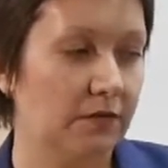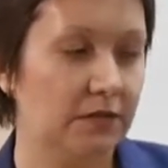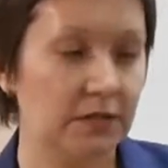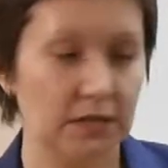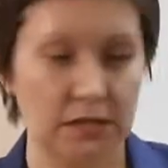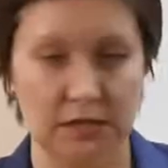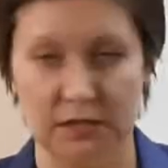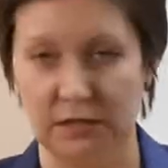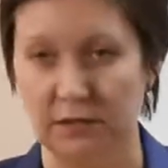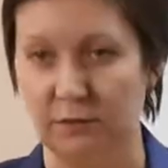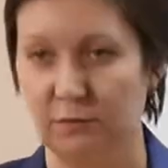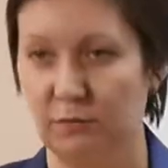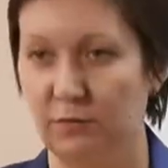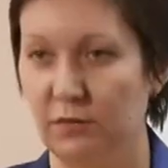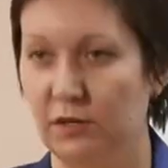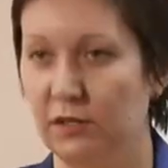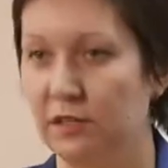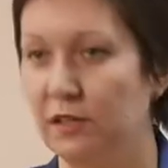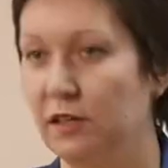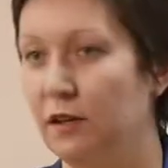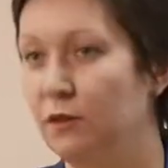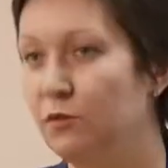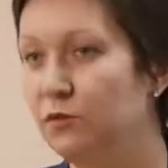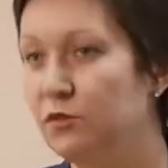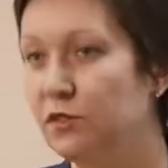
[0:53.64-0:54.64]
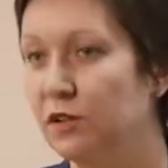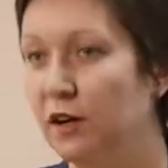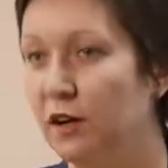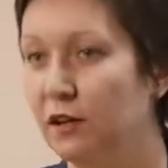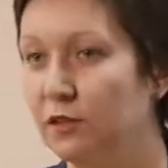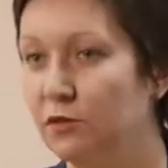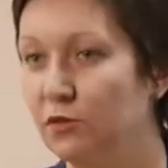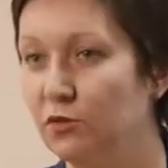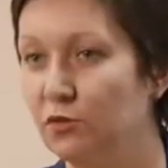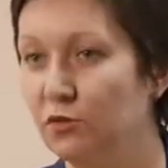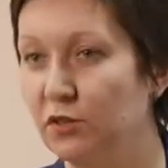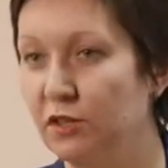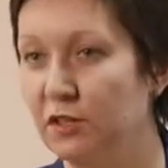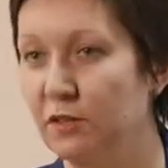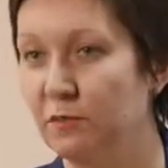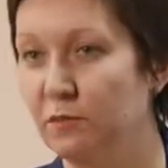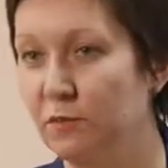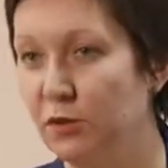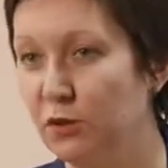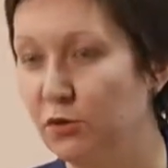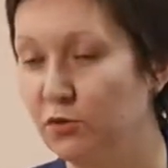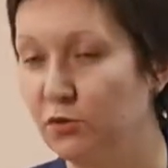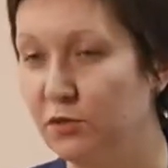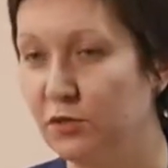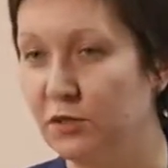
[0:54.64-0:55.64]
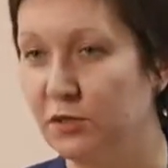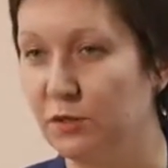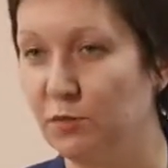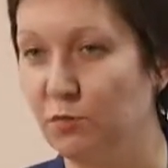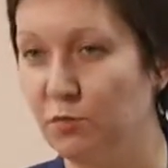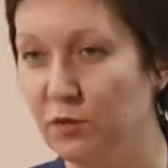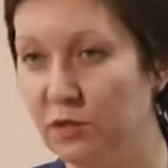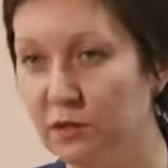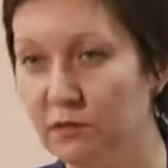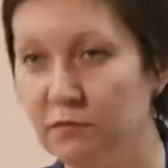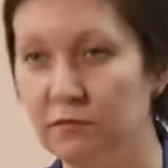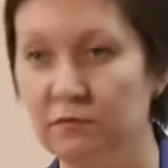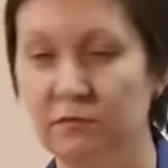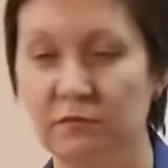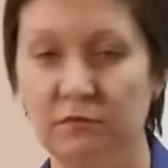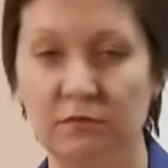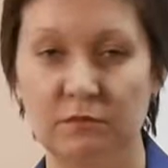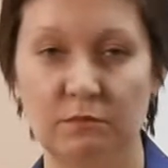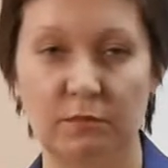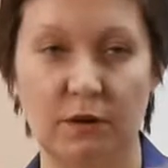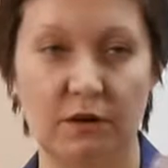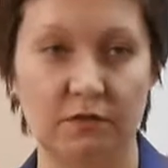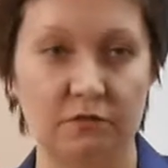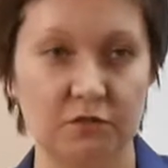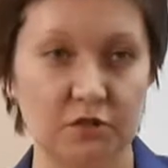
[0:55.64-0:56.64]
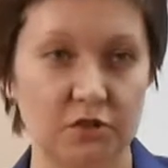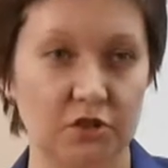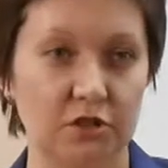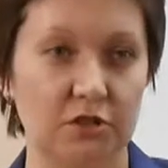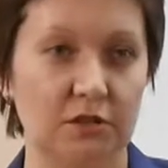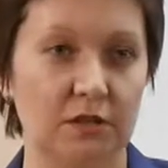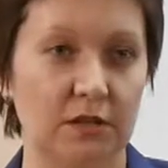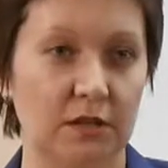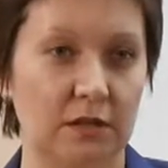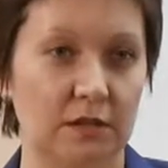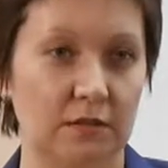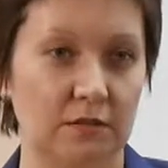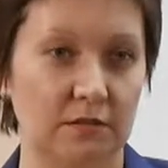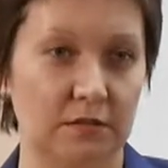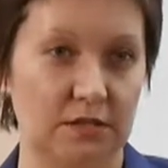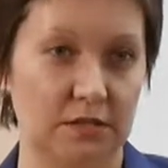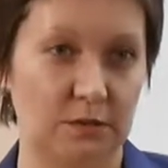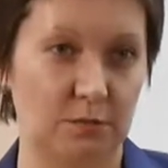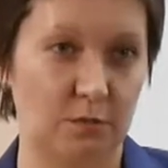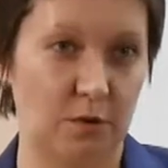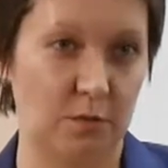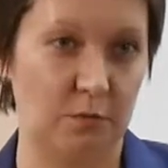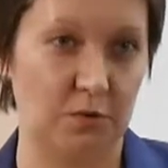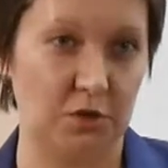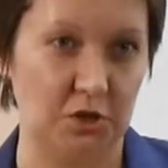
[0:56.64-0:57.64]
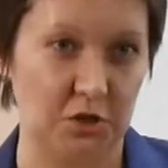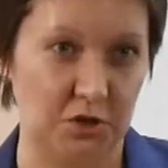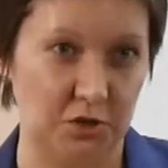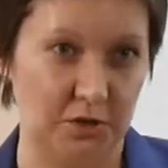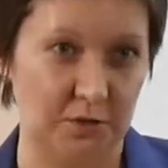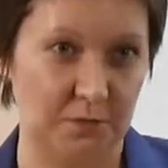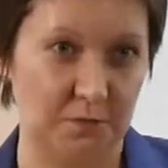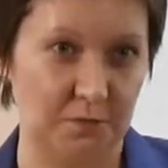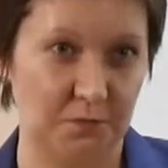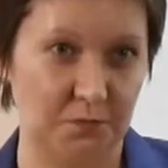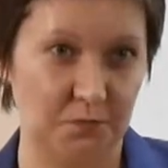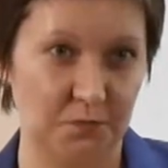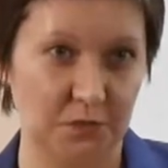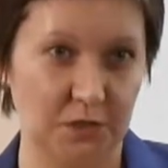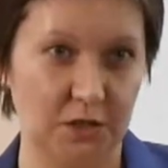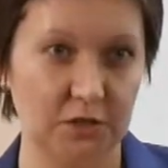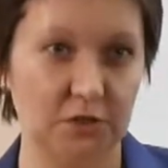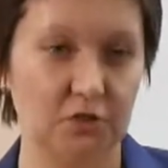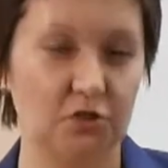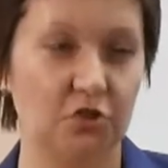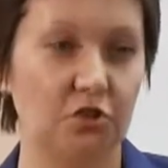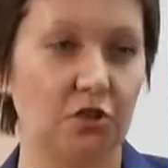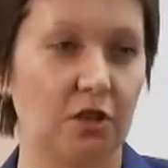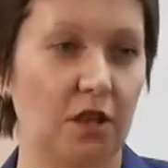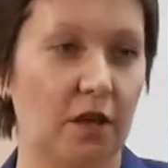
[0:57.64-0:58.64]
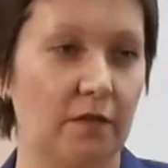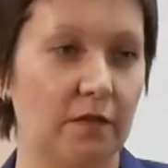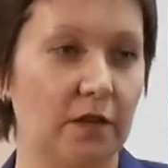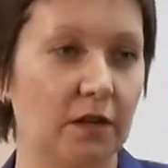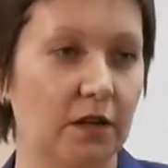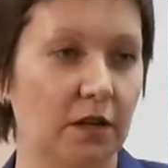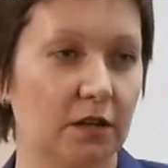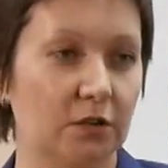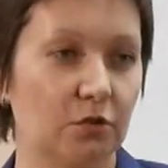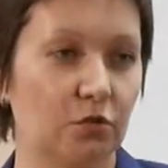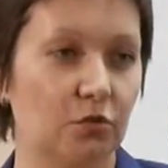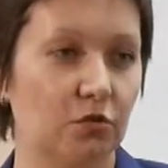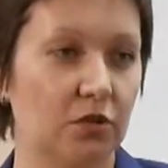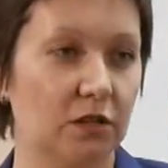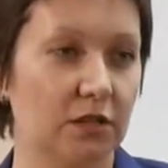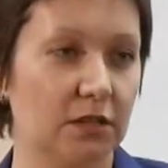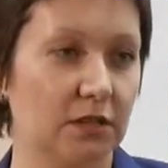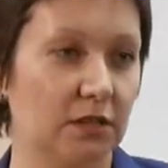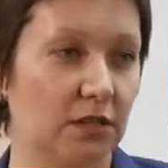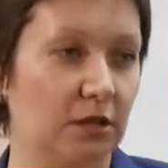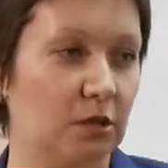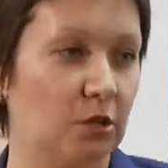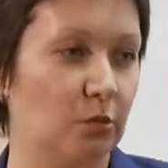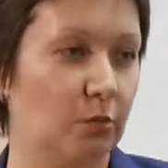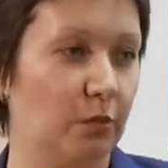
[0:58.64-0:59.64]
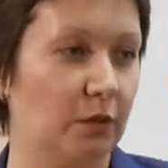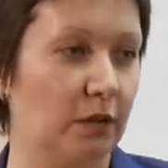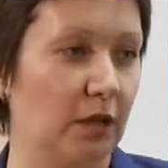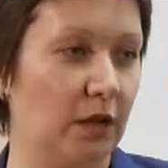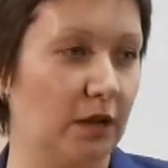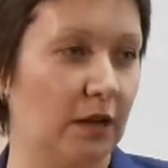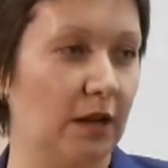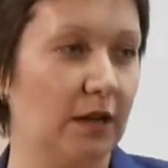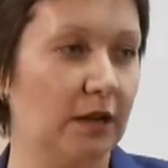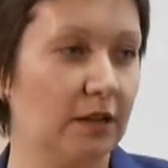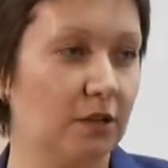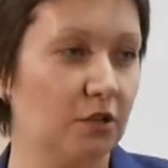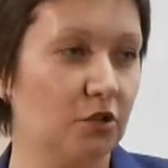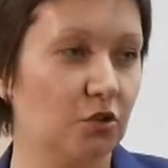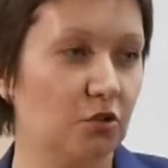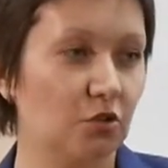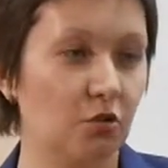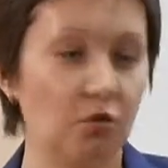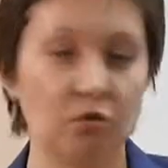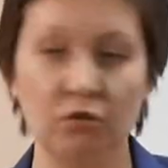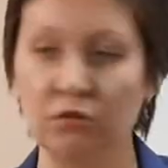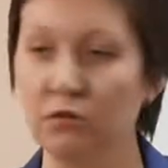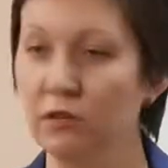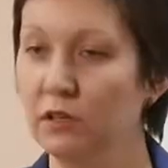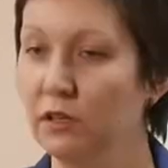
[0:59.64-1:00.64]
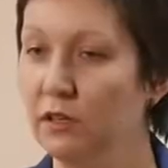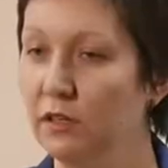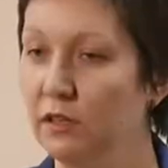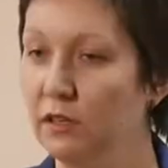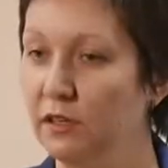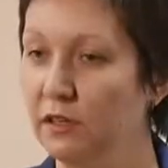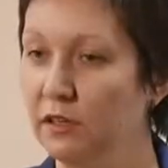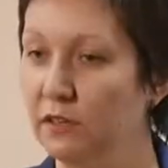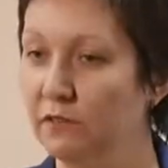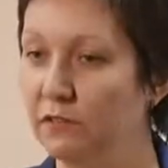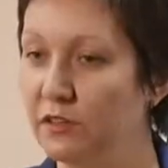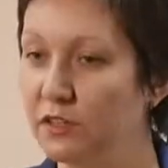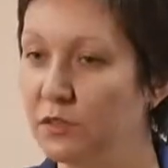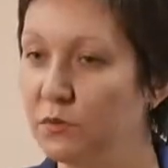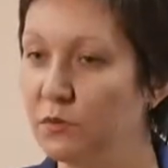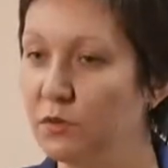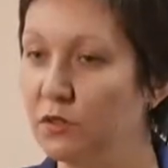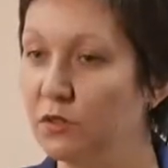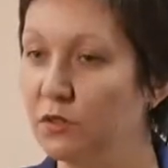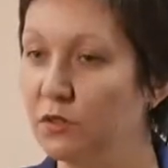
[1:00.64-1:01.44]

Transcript: в среднем это люди, которые имеют о себе повышенное самомнение. Это человек, который искренне полагает, что весь